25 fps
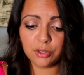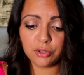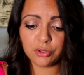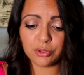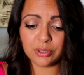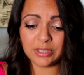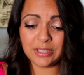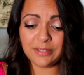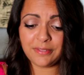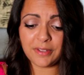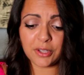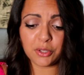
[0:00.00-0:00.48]

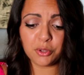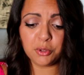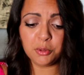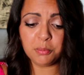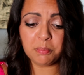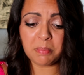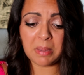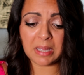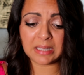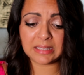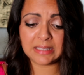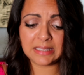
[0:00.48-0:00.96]
Je n'ai fait
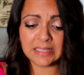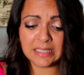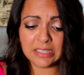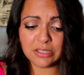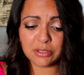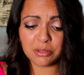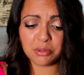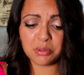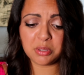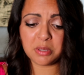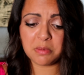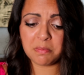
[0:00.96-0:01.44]
qu'une partie,
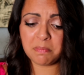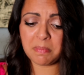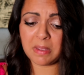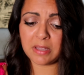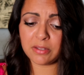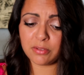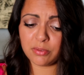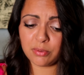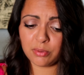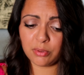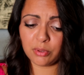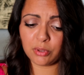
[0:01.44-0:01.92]
je ne suis
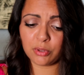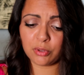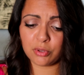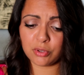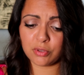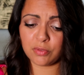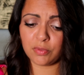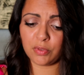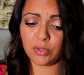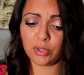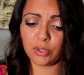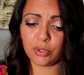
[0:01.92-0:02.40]
pas sûre que
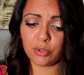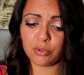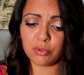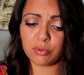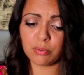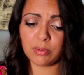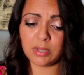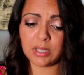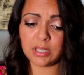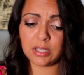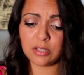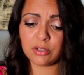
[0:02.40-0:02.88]
je vais y
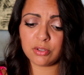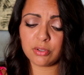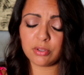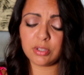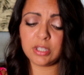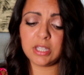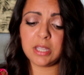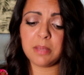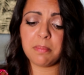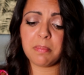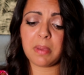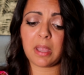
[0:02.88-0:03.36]
rejouer, je
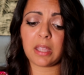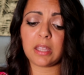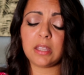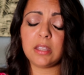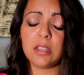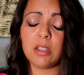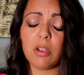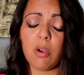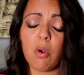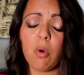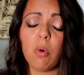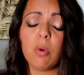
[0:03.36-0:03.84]
n'y ai
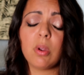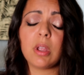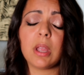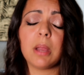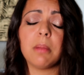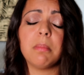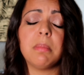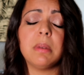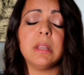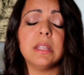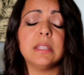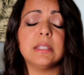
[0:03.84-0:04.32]
pris
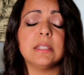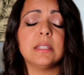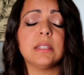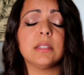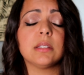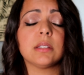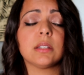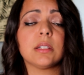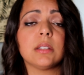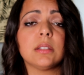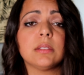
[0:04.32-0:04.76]
aucun plaisir.